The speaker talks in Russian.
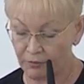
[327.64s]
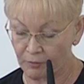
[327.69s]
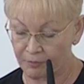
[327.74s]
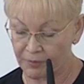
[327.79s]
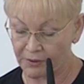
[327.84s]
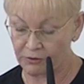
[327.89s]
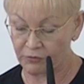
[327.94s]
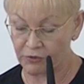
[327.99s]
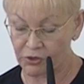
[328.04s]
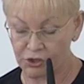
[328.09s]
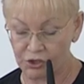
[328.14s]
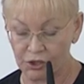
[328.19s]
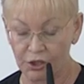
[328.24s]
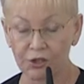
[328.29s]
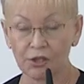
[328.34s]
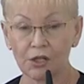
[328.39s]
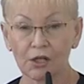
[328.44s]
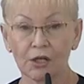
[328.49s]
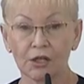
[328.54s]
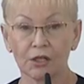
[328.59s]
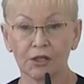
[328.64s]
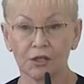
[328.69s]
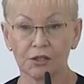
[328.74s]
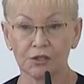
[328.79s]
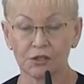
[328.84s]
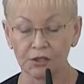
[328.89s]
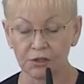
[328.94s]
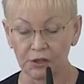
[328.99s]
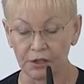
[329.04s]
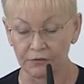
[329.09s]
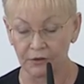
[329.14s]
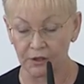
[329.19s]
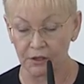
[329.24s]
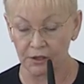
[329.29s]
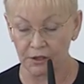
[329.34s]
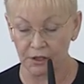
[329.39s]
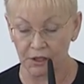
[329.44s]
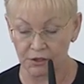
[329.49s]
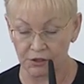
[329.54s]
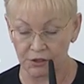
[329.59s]
подтверждение кредитного
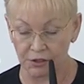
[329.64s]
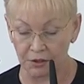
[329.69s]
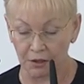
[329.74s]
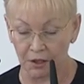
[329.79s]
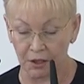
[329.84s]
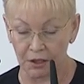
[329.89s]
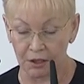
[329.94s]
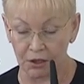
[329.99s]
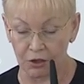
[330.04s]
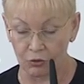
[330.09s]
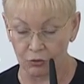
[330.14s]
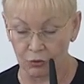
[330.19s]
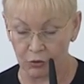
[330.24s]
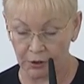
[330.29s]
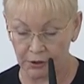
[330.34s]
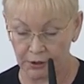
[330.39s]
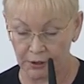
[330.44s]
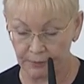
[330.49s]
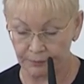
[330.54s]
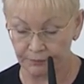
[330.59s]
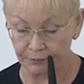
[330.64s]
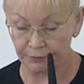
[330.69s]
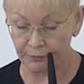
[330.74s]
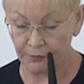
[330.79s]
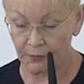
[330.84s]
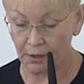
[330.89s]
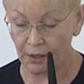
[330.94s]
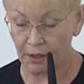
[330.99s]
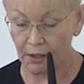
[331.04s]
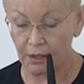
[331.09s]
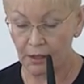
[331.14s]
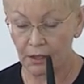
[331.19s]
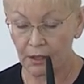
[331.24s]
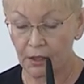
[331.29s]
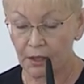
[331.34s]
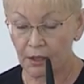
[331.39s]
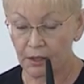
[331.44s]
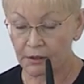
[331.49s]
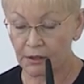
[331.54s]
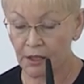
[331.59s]
рейтинга города.
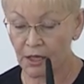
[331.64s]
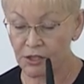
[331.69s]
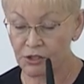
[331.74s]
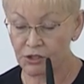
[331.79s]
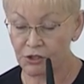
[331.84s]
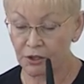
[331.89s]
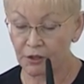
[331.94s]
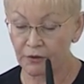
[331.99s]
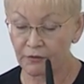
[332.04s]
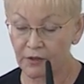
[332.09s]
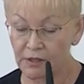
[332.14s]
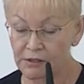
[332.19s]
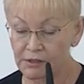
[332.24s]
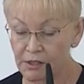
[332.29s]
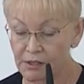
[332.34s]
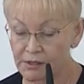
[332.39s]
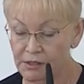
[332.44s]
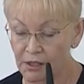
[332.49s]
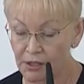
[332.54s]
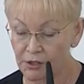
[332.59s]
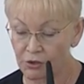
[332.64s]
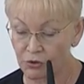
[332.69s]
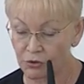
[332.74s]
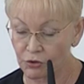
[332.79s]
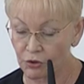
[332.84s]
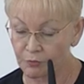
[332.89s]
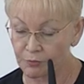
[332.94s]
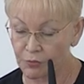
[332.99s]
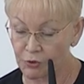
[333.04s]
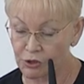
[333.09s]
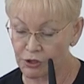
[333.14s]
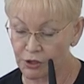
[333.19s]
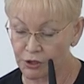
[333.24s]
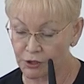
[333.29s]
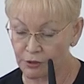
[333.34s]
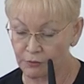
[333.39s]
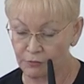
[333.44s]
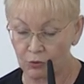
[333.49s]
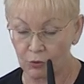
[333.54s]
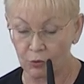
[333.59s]
Также в разрезе районных
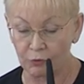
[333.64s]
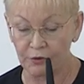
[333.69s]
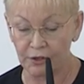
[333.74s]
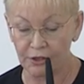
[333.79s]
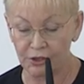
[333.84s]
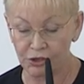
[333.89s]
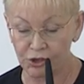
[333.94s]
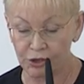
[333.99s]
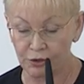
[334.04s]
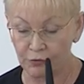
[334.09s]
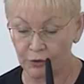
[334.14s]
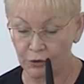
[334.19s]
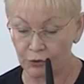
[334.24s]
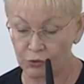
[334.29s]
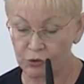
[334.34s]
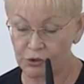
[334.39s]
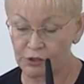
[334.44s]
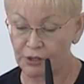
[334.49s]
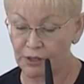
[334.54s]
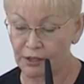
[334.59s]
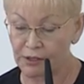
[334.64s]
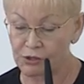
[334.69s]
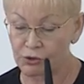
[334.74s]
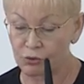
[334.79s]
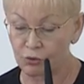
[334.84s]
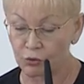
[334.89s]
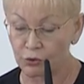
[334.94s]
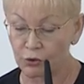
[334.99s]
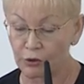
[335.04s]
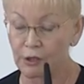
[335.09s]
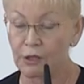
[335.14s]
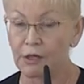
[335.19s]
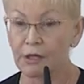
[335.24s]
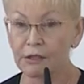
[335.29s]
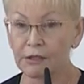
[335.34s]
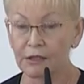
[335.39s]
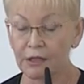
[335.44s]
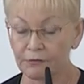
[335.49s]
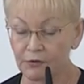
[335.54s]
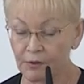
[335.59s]
бюджетов увеличиваются расходы
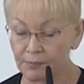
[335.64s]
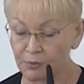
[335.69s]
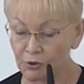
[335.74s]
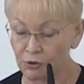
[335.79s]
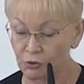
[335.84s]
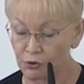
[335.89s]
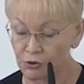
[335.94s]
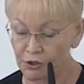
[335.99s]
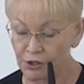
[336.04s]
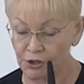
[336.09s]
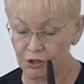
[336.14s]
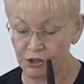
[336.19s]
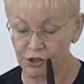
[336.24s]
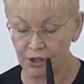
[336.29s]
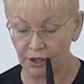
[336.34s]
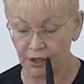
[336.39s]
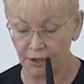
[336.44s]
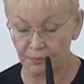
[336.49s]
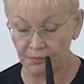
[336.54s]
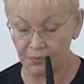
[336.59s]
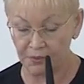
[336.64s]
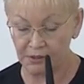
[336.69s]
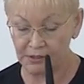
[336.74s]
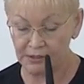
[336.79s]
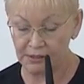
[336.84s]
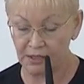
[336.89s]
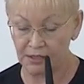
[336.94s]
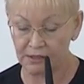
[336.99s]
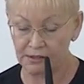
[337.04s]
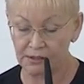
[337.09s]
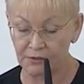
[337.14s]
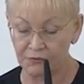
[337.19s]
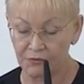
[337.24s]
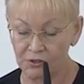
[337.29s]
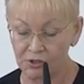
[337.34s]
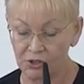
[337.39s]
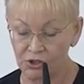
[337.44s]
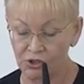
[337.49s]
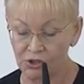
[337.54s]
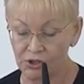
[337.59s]
на выплату денежной компенсации
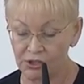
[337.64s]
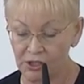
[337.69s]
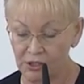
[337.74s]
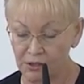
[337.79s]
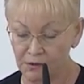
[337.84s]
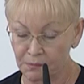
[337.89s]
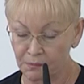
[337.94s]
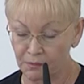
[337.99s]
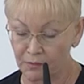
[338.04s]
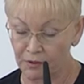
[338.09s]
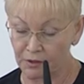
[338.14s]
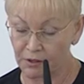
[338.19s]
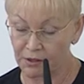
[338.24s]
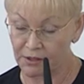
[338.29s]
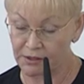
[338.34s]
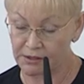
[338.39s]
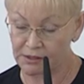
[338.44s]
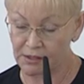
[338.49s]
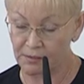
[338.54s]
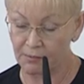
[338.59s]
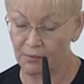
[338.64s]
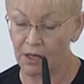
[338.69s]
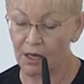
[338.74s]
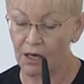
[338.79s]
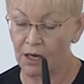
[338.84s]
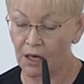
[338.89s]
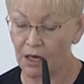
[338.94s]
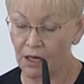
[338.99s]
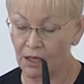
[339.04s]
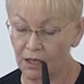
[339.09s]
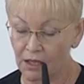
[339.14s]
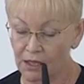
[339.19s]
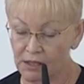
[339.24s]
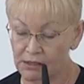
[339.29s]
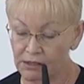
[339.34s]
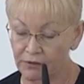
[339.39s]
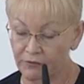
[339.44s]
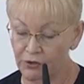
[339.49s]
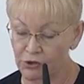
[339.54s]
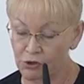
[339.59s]
физическим лицам,
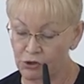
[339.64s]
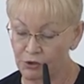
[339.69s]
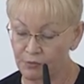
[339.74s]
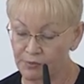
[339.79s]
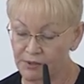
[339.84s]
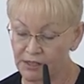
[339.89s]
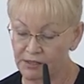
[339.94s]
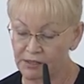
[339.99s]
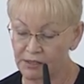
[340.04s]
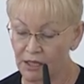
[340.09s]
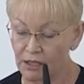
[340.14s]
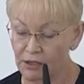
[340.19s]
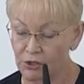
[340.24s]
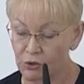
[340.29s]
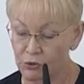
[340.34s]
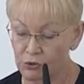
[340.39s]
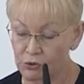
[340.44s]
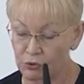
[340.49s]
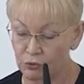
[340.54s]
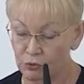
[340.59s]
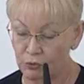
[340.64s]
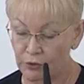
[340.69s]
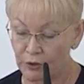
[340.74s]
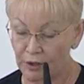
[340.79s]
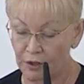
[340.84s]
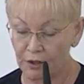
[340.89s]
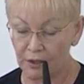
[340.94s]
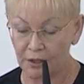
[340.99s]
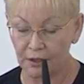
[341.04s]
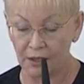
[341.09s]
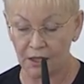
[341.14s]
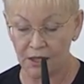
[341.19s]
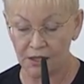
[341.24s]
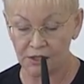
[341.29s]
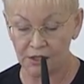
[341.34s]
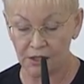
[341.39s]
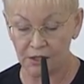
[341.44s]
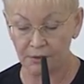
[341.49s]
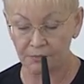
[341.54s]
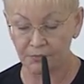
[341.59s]
оказывающим социальные услуги
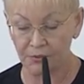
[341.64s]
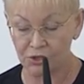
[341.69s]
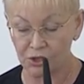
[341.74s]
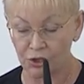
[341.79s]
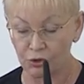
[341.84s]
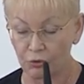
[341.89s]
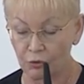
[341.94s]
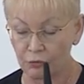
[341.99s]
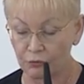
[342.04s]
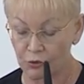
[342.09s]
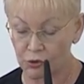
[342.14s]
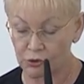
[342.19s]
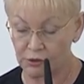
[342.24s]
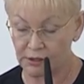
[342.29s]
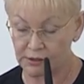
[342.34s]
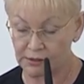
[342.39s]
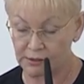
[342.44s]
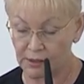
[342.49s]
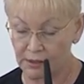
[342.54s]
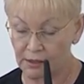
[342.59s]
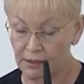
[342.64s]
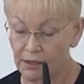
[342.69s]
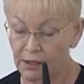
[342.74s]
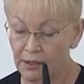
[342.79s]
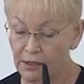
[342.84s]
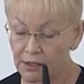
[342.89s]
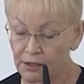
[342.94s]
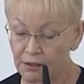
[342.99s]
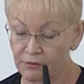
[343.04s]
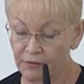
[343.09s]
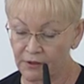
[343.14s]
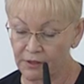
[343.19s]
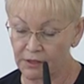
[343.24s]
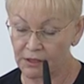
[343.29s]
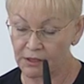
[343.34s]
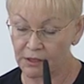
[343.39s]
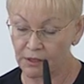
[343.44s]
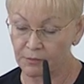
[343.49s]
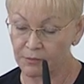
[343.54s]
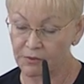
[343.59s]
гражданам пожилого возраста,
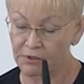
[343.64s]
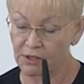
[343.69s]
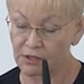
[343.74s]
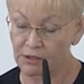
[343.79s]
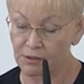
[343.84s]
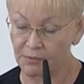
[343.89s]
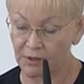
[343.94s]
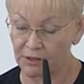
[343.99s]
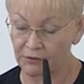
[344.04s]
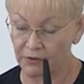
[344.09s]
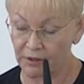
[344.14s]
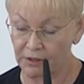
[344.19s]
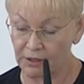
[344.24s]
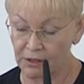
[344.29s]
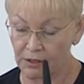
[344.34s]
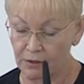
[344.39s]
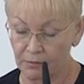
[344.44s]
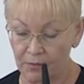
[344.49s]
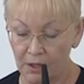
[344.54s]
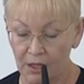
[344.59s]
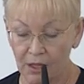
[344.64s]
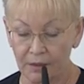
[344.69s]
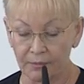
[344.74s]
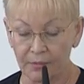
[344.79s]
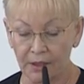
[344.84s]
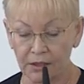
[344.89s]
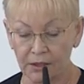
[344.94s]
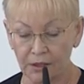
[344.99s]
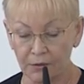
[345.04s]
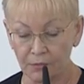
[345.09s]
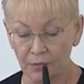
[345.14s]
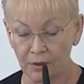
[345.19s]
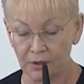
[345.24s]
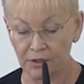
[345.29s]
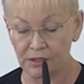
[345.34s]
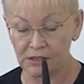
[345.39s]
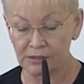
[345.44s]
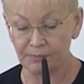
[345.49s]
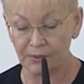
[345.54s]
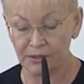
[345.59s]
инвалидам, детям-инвалидам, больным,
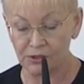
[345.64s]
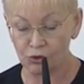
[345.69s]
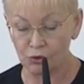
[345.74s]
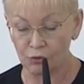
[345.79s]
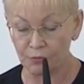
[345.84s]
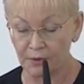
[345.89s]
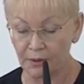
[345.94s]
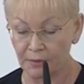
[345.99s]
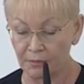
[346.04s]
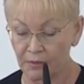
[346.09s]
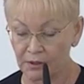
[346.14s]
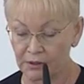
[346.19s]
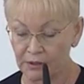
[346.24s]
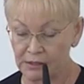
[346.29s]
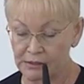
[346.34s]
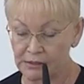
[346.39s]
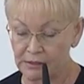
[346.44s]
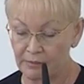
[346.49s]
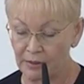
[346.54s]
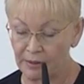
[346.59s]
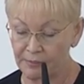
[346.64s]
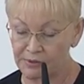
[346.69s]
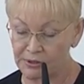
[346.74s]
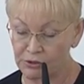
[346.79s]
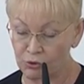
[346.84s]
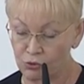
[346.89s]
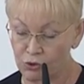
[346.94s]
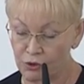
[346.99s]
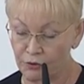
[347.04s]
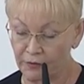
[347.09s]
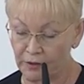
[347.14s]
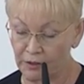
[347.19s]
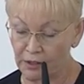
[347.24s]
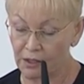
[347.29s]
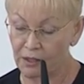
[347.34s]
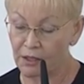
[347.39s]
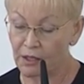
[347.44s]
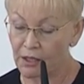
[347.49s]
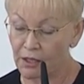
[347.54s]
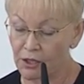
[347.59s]
неспособным на
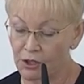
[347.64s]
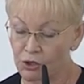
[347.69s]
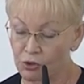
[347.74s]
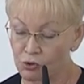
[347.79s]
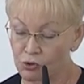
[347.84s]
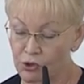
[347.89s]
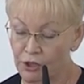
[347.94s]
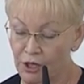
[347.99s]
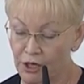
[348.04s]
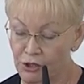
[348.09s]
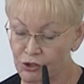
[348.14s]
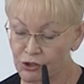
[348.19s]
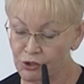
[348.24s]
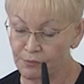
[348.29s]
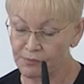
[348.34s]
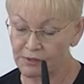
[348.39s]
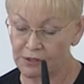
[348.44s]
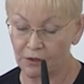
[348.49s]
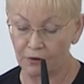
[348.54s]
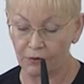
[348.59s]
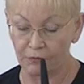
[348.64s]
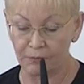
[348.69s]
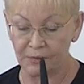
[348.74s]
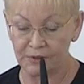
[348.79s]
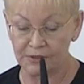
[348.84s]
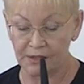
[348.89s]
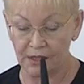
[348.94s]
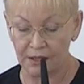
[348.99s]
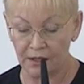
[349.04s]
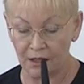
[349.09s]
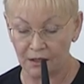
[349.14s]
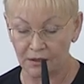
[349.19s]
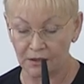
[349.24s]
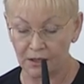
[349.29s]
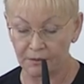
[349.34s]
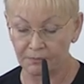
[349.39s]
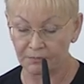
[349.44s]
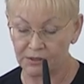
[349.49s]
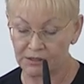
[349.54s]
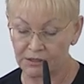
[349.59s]
самообслуживание и нуждающимся в
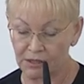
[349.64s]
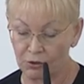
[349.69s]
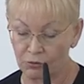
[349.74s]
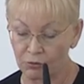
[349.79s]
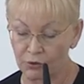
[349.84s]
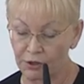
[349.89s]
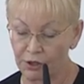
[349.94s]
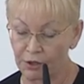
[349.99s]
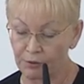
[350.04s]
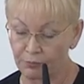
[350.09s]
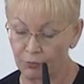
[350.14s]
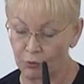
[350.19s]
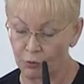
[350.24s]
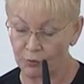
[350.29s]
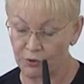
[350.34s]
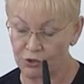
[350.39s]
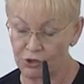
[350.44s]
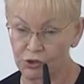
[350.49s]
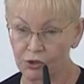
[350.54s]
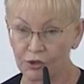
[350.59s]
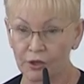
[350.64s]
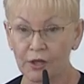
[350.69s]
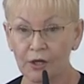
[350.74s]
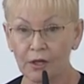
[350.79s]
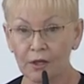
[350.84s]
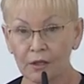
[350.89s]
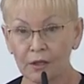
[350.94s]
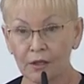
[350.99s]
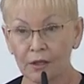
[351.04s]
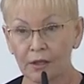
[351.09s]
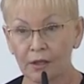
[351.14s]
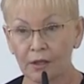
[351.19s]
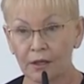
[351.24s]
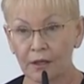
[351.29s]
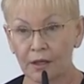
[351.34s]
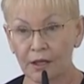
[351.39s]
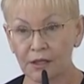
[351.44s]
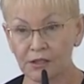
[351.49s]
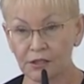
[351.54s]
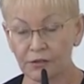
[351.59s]
постоянной посторонней помощи.
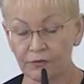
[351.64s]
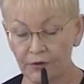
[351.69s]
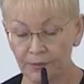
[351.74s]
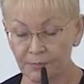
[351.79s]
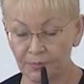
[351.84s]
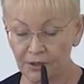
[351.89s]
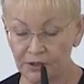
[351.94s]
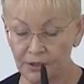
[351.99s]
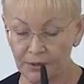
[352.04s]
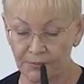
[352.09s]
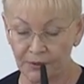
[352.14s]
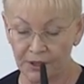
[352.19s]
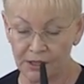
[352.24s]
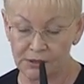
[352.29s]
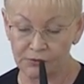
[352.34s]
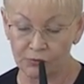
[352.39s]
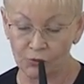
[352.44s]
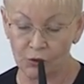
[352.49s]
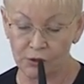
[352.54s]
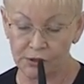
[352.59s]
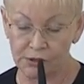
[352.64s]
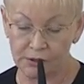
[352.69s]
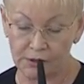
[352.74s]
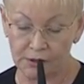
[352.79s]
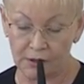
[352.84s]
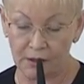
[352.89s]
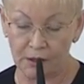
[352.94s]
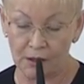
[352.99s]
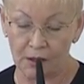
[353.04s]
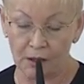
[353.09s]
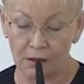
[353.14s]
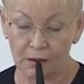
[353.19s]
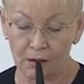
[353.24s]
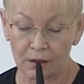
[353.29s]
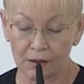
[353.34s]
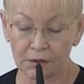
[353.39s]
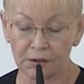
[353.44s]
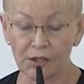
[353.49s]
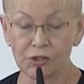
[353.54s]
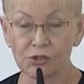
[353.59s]
Эти выплаты производятся
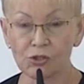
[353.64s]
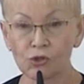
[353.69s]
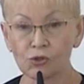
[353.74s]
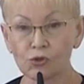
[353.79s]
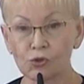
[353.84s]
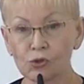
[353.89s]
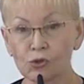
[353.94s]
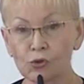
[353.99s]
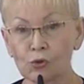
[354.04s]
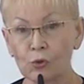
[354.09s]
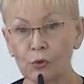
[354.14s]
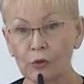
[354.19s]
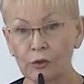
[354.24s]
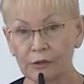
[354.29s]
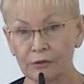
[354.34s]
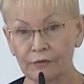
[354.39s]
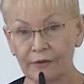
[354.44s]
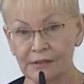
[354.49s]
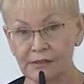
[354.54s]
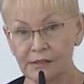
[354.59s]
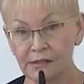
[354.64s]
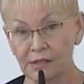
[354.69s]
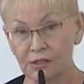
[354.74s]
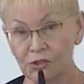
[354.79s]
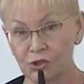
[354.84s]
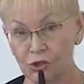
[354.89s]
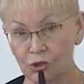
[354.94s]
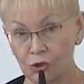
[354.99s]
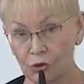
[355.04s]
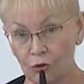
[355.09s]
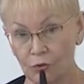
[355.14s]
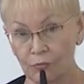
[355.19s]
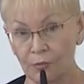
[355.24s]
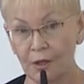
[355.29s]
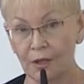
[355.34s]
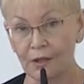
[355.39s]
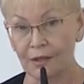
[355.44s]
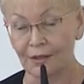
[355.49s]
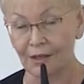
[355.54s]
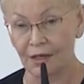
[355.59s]
1124
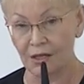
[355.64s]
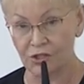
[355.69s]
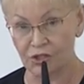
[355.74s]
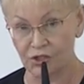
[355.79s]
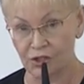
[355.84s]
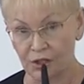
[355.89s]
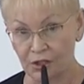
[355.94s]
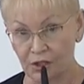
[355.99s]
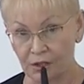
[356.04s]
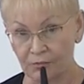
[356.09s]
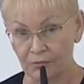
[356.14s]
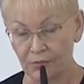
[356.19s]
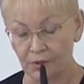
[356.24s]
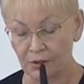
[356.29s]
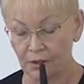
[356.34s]
гражданам